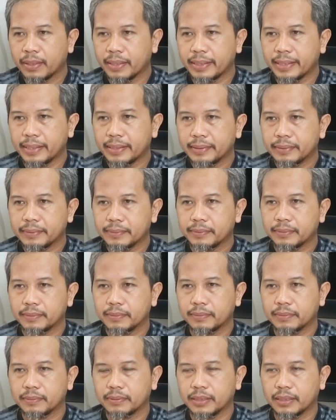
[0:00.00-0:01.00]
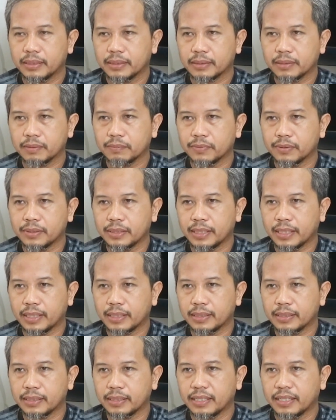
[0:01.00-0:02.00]
ya
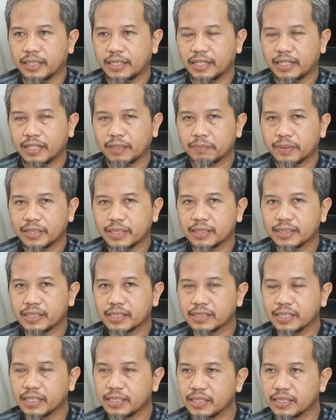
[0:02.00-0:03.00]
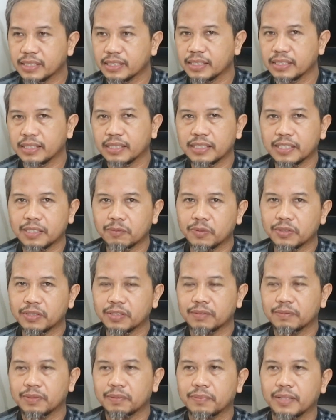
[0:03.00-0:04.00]
kemudian apa yang terjadi ketika dia
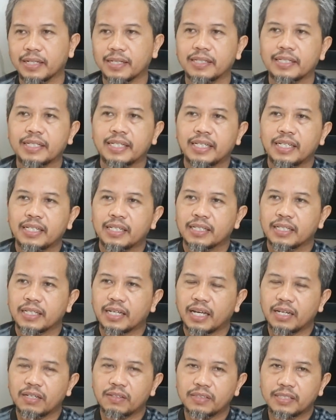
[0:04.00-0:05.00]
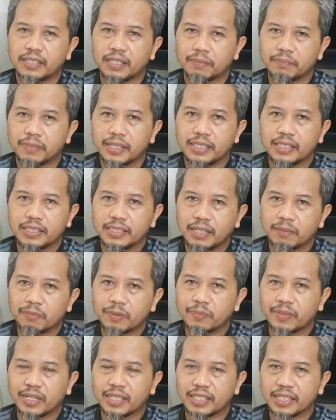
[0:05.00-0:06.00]
motong pipa. Kalau sampai dia
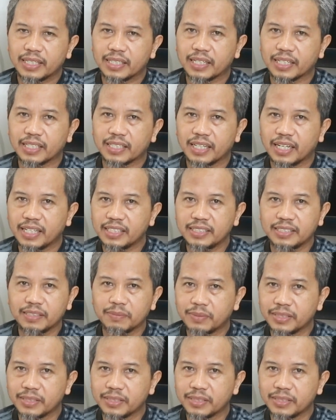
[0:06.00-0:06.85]
memakai gergaji